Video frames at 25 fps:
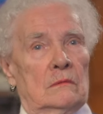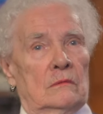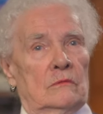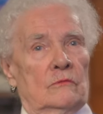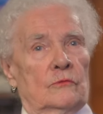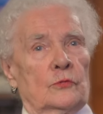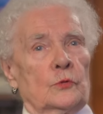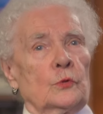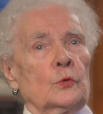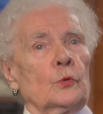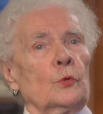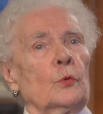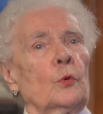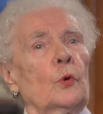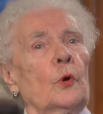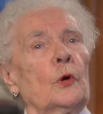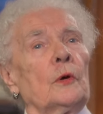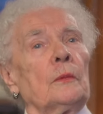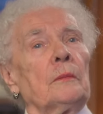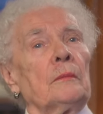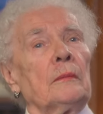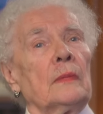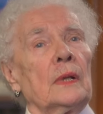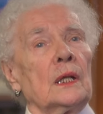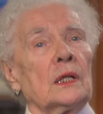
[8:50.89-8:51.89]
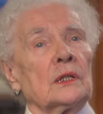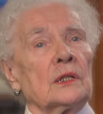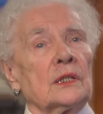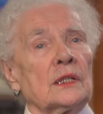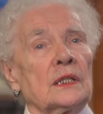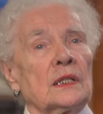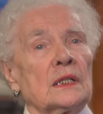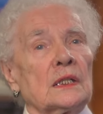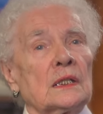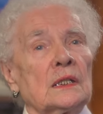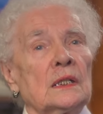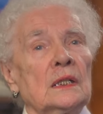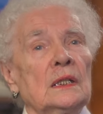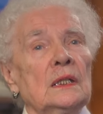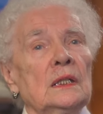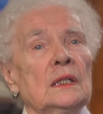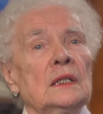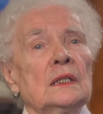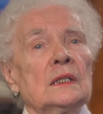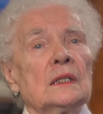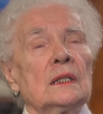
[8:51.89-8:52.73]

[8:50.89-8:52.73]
в другом месте,